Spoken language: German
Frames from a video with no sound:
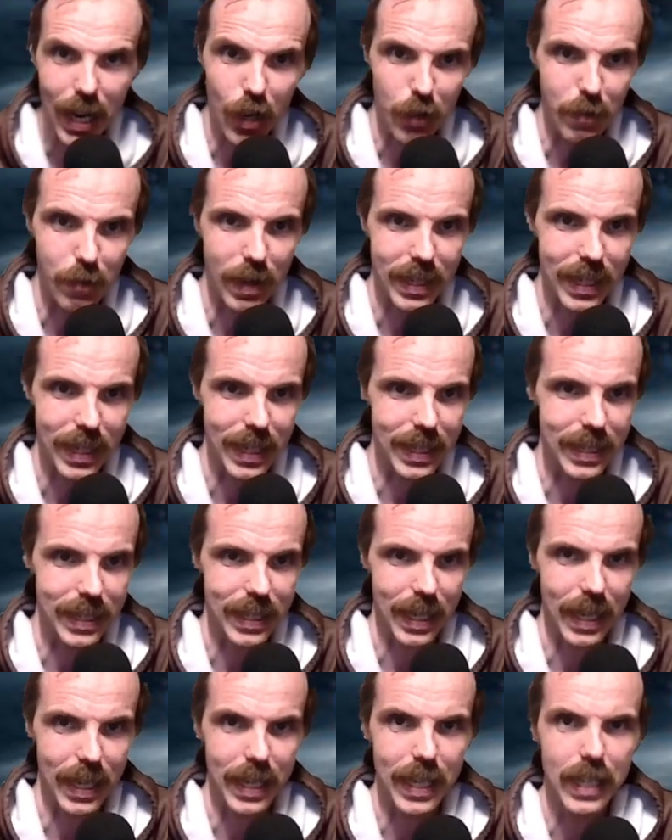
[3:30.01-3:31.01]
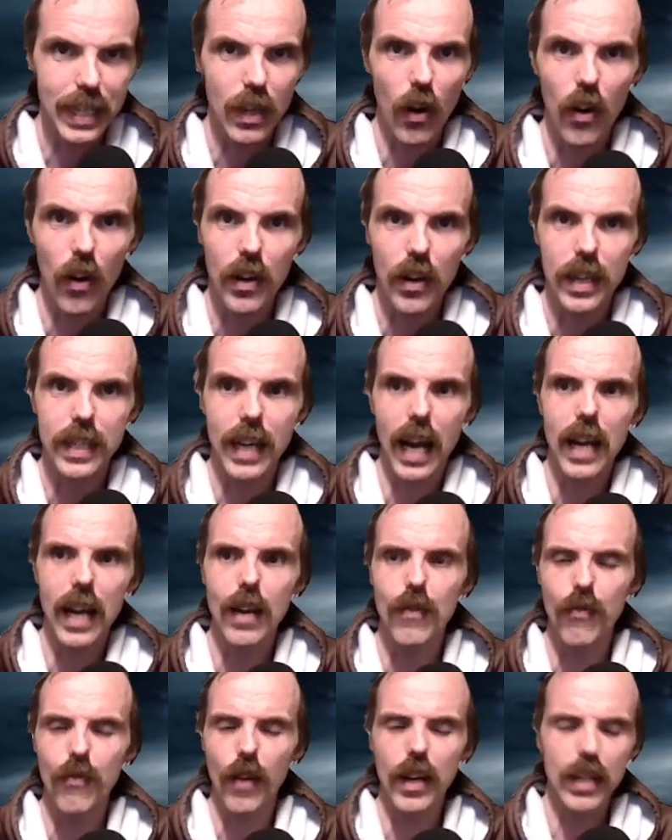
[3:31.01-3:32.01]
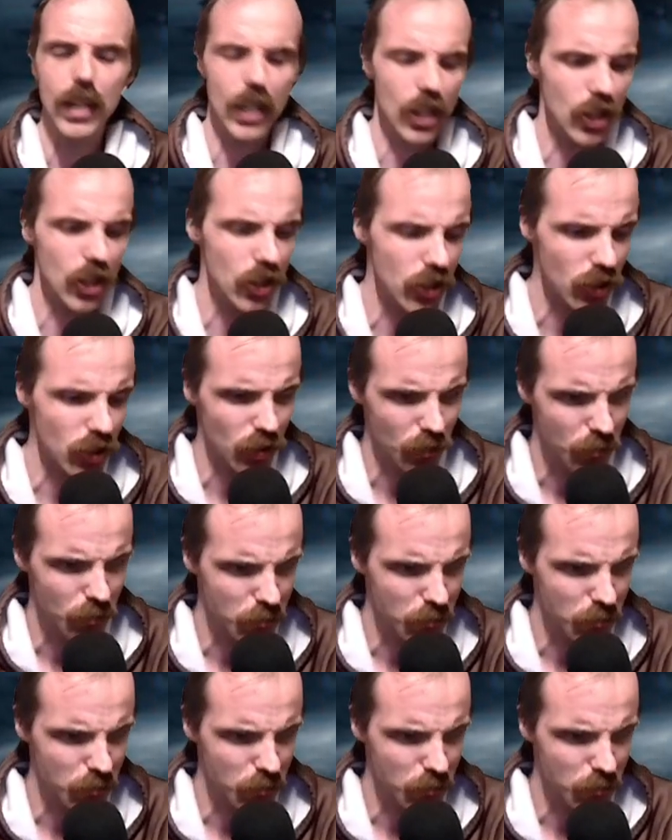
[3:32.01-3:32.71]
über den ich rede. Der Originale fand ich